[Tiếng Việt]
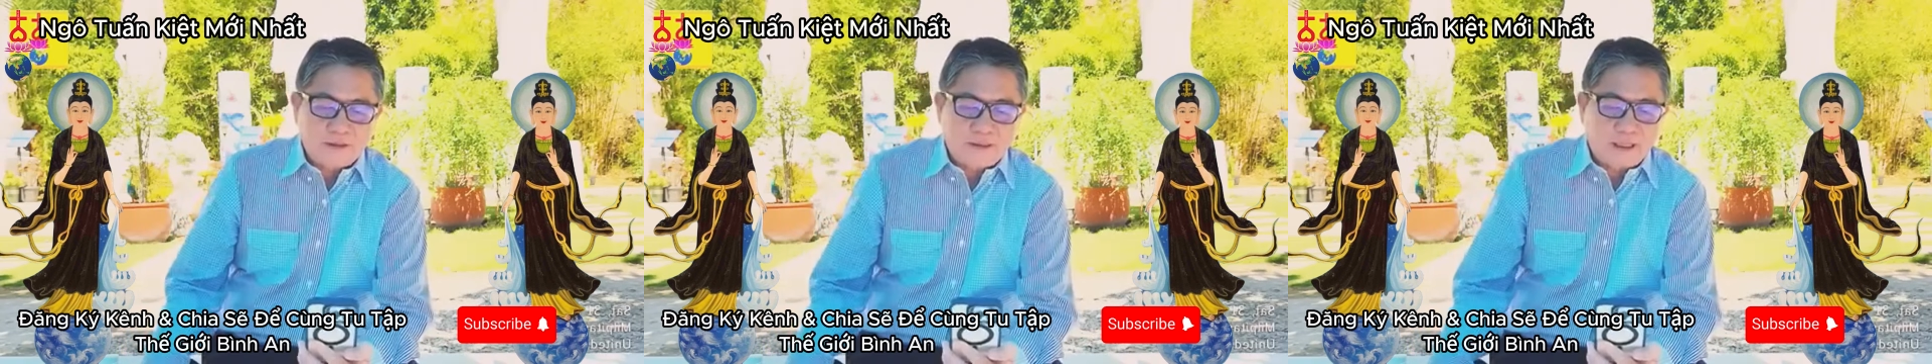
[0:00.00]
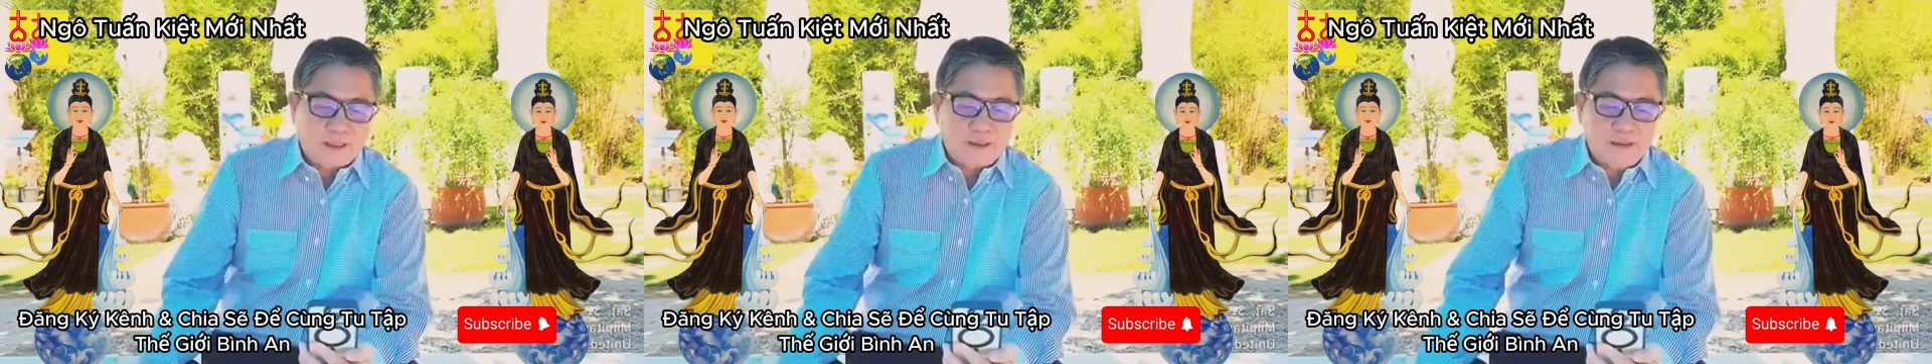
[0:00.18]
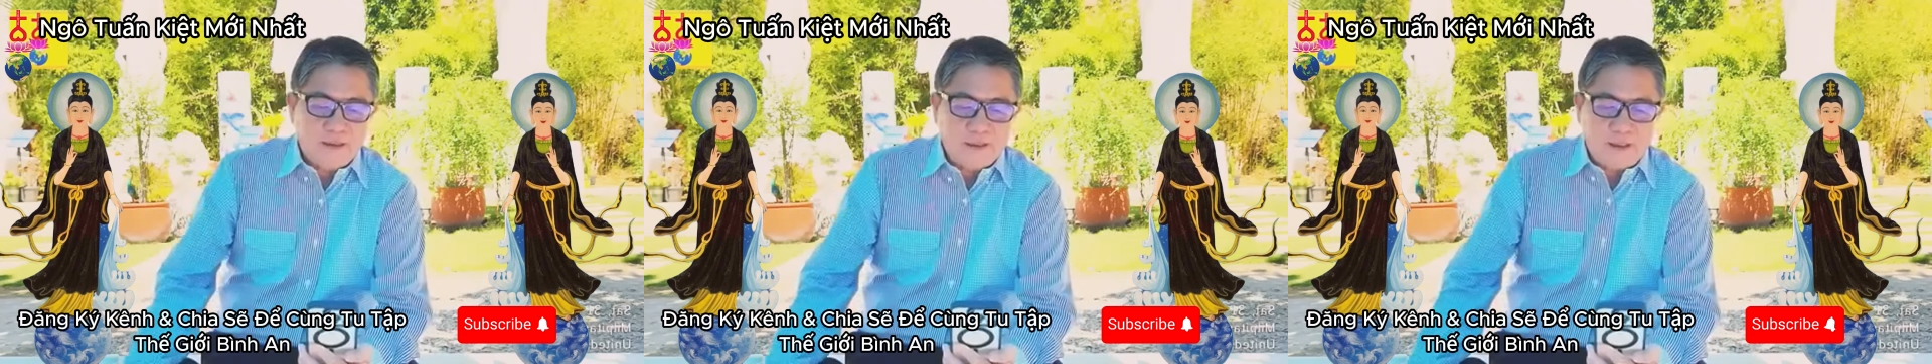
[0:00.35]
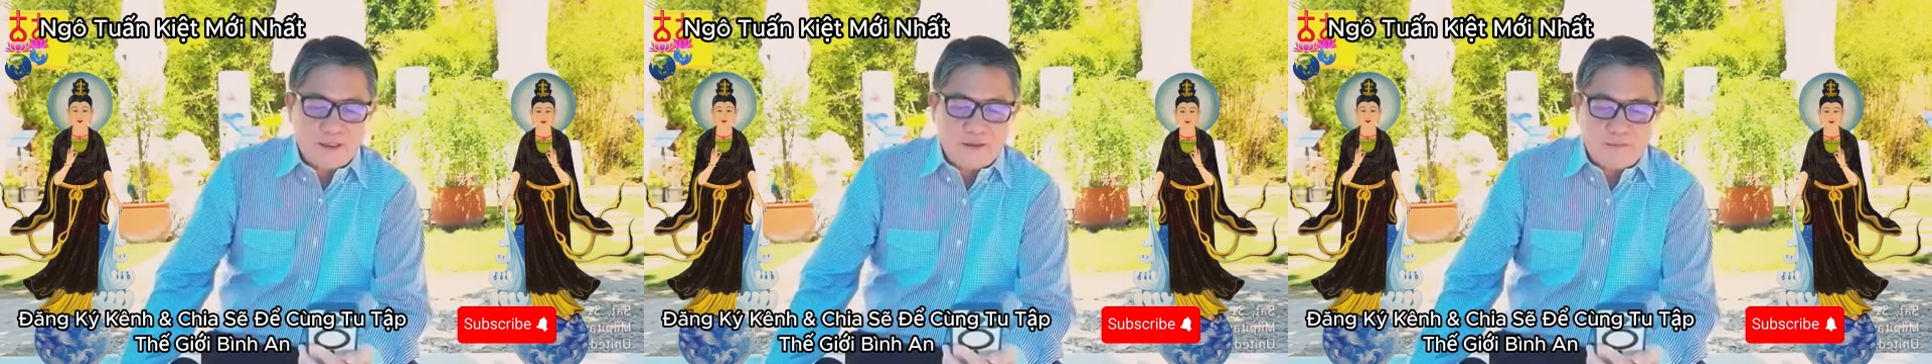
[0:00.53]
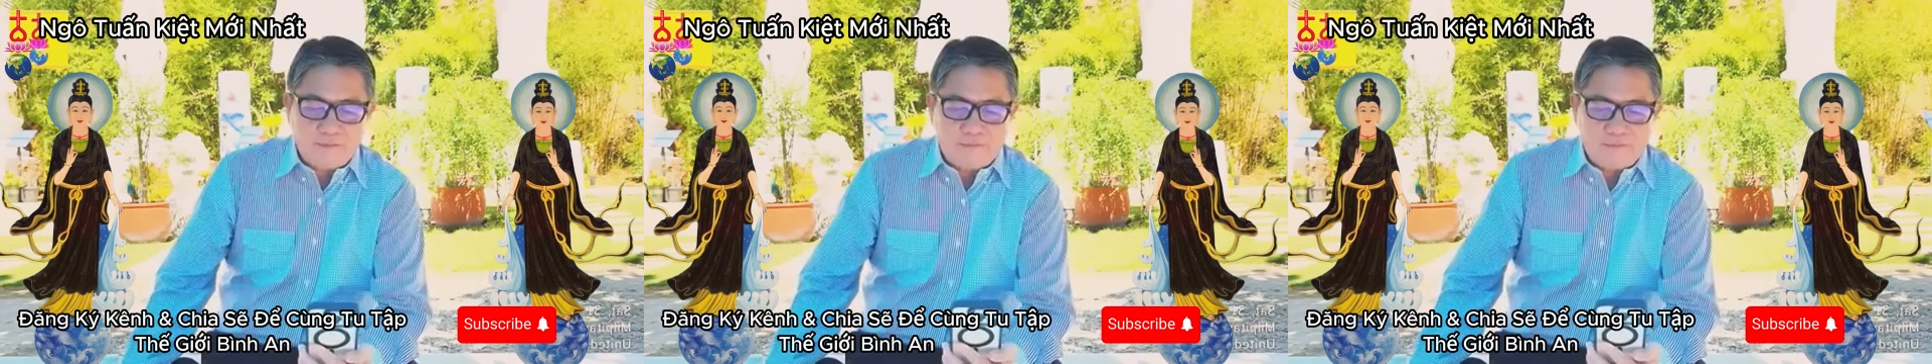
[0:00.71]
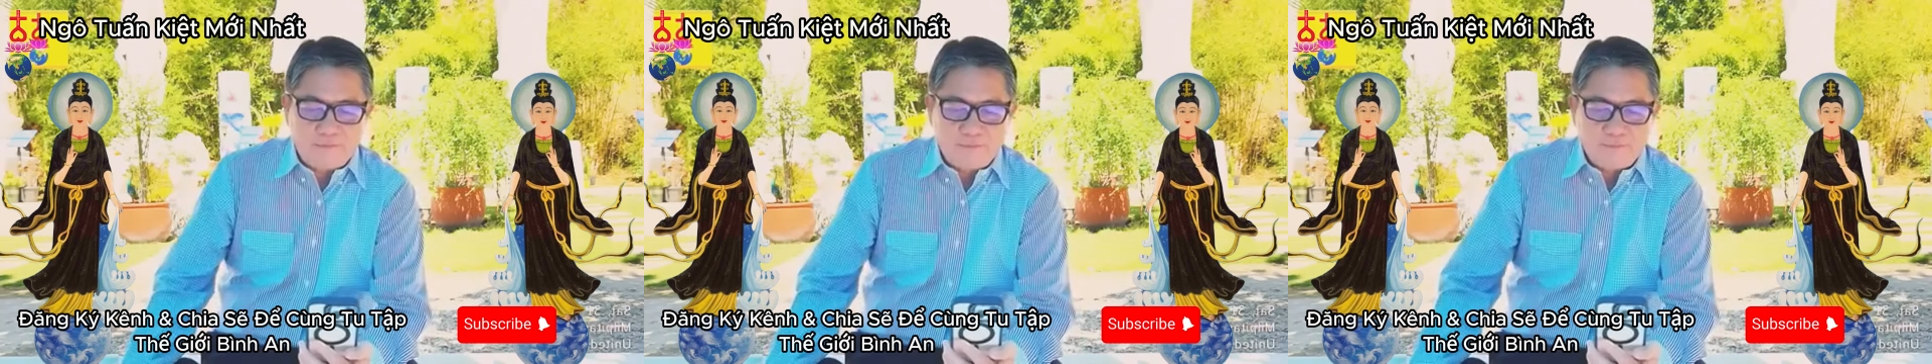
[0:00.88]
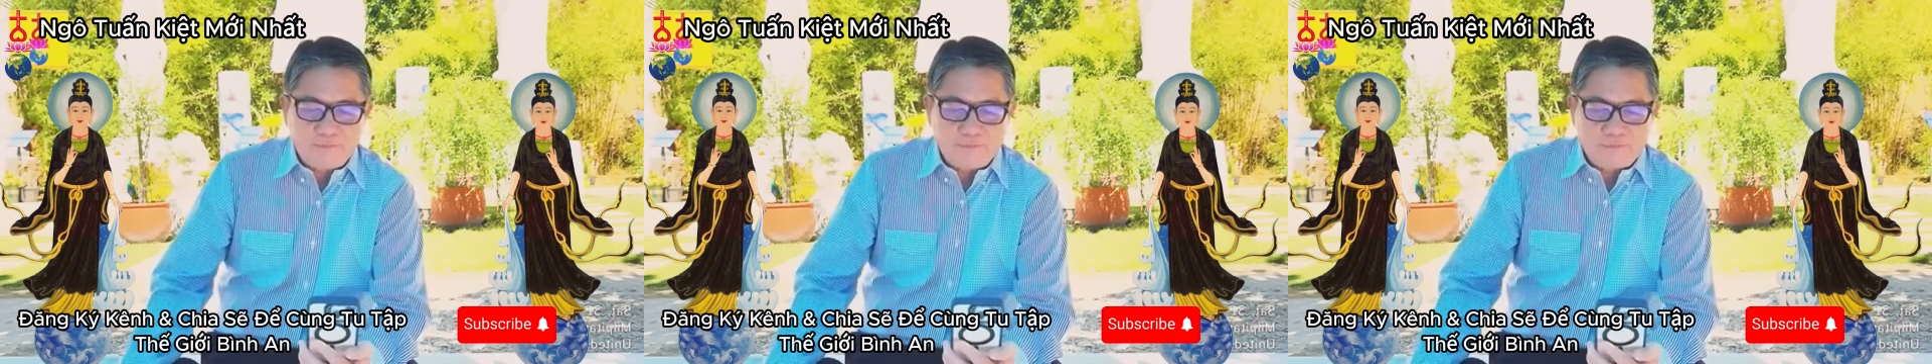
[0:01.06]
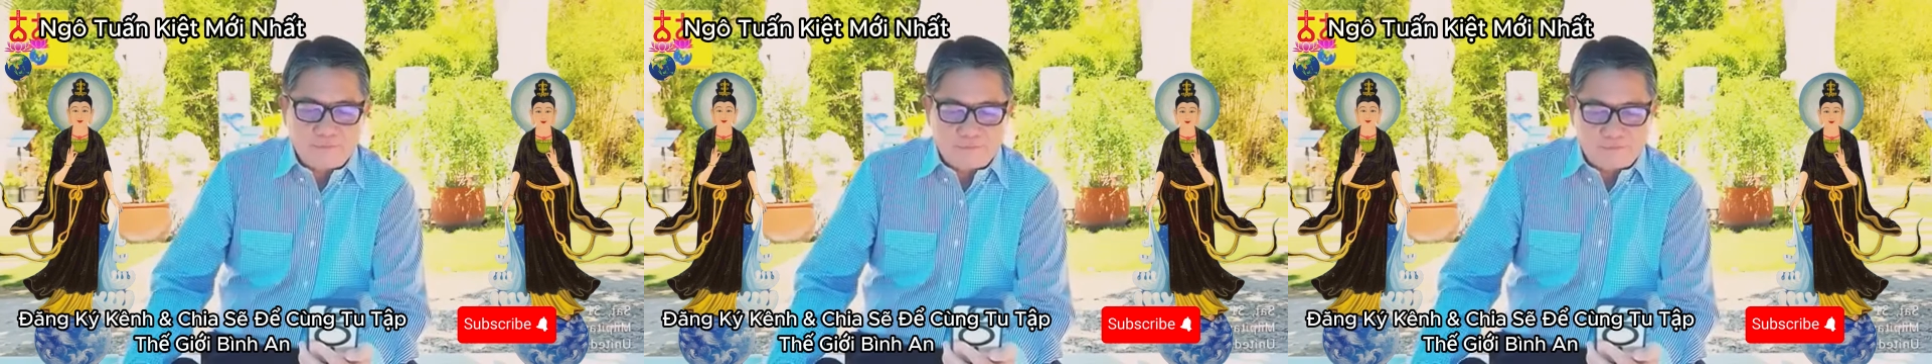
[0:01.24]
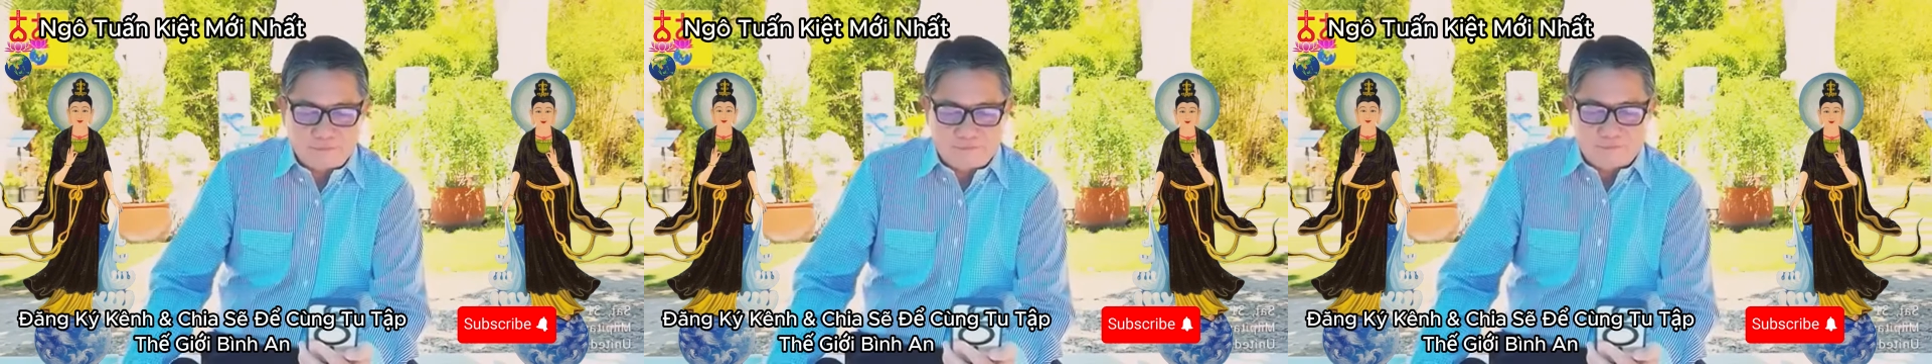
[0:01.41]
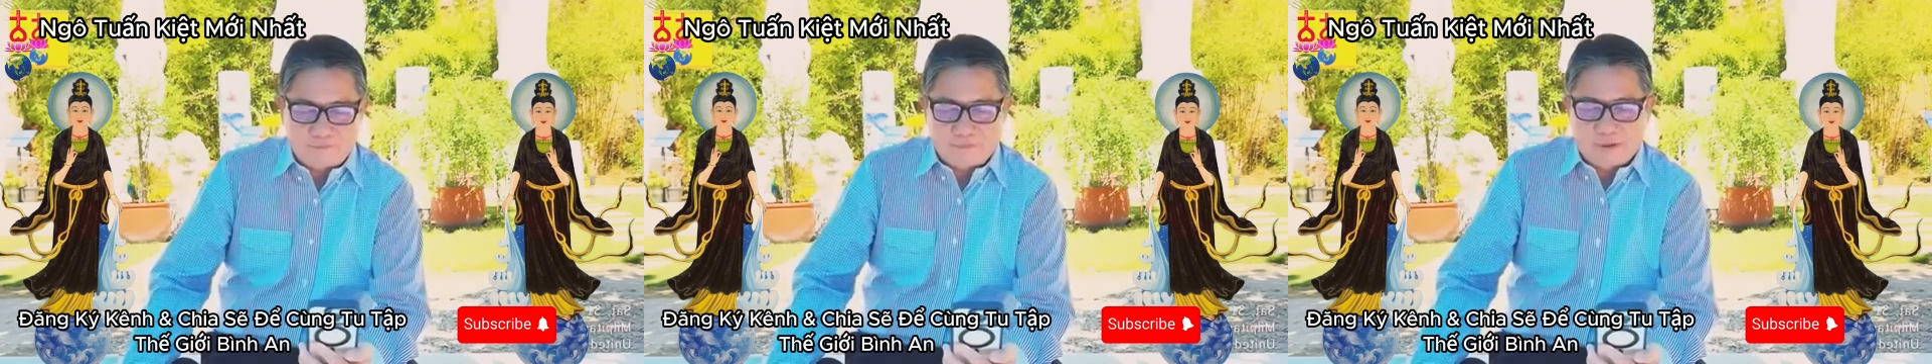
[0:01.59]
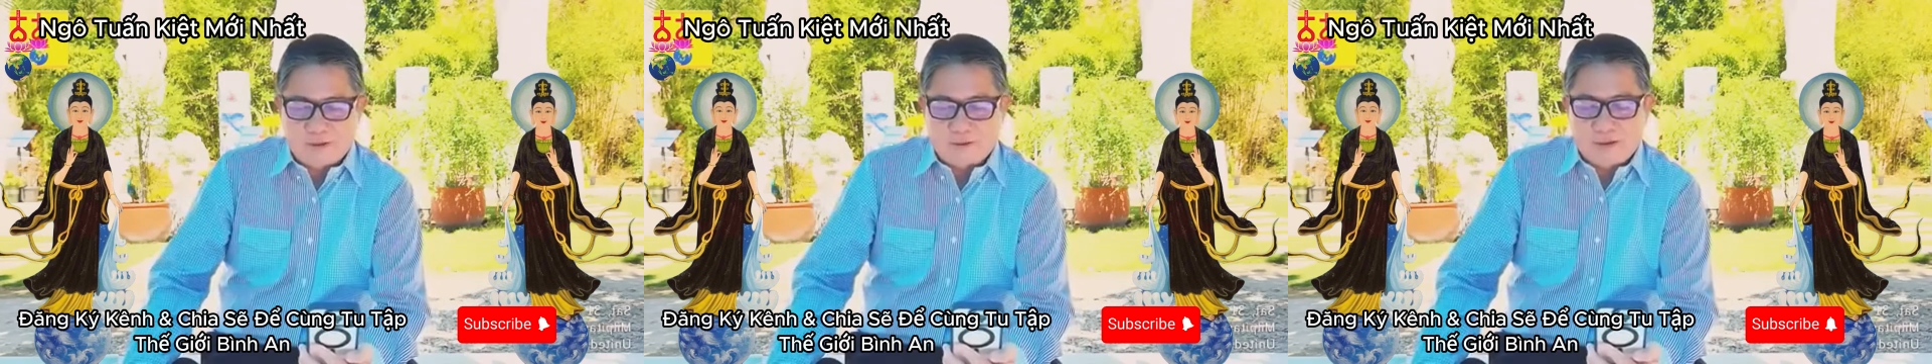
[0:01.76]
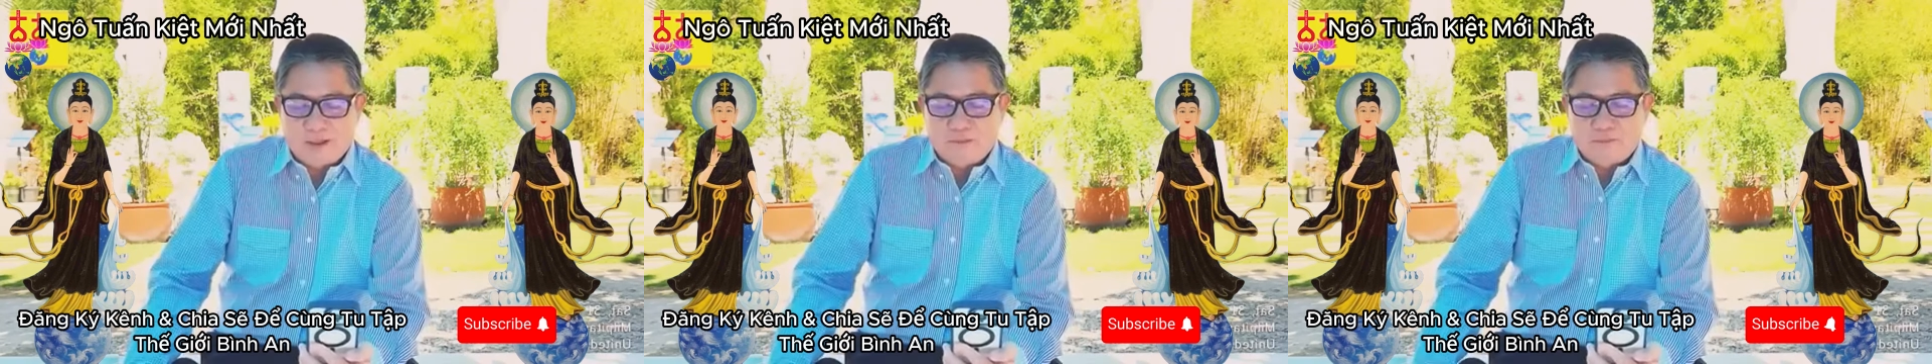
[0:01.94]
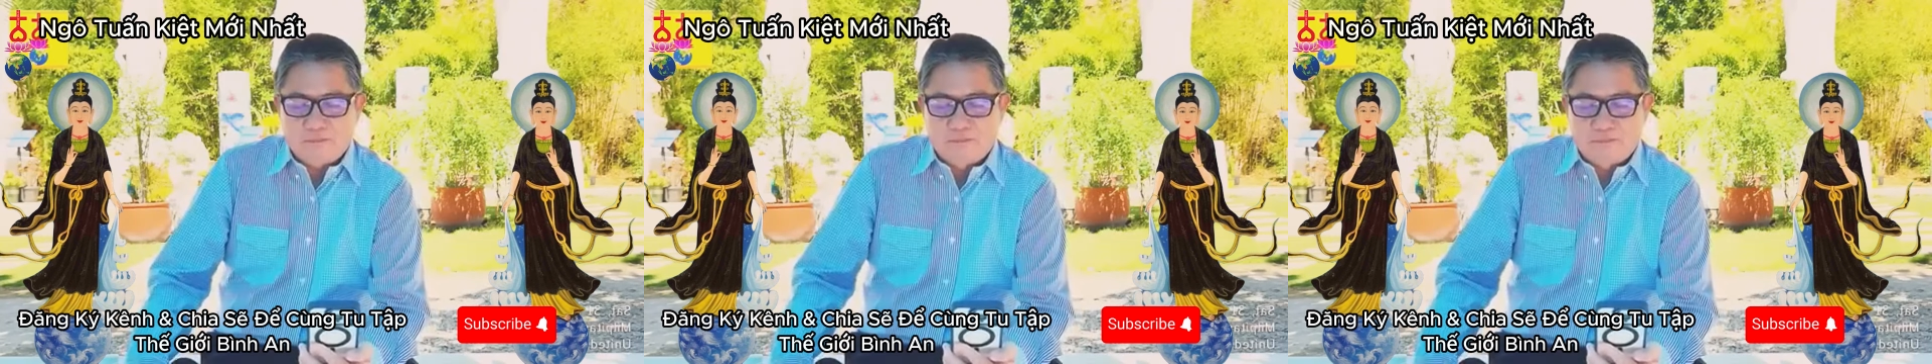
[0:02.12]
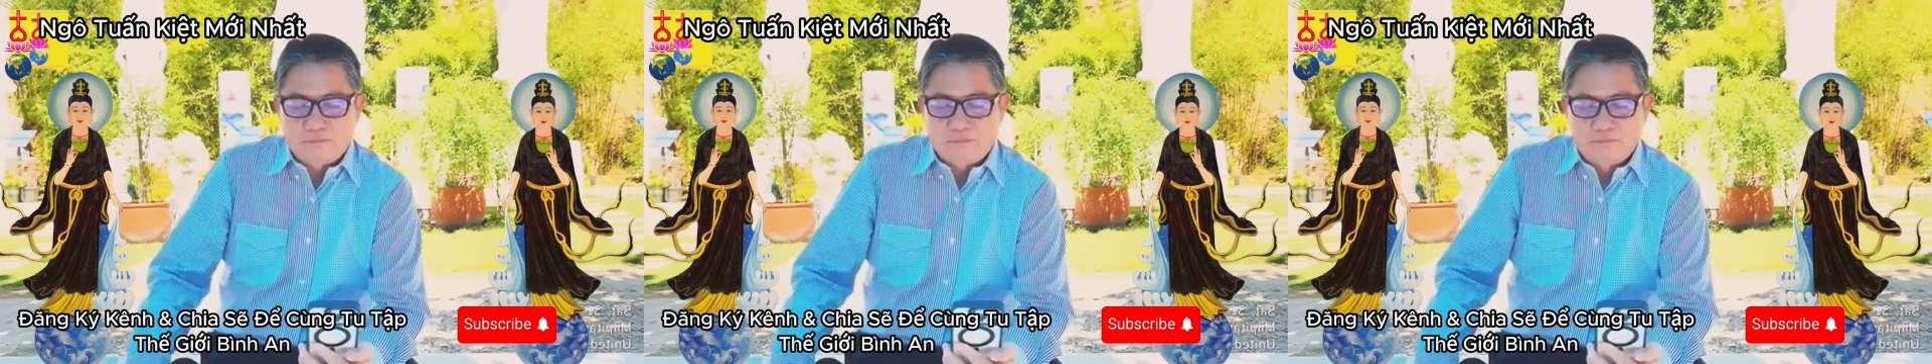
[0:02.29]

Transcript: khắc ghi vào lòng